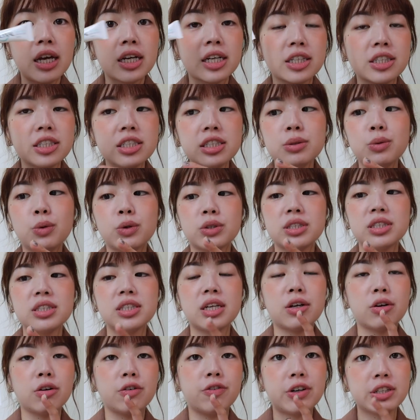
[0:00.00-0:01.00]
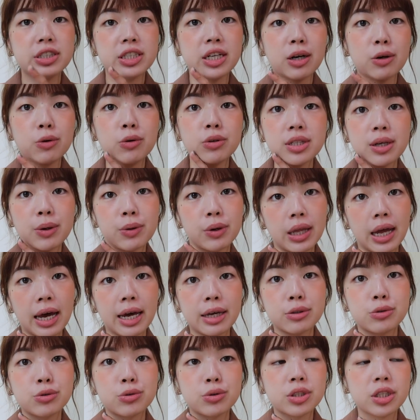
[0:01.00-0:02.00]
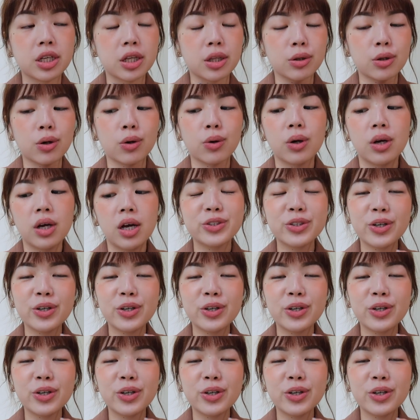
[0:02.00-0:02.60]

可是我之前有分享过，在我的 I G 限动，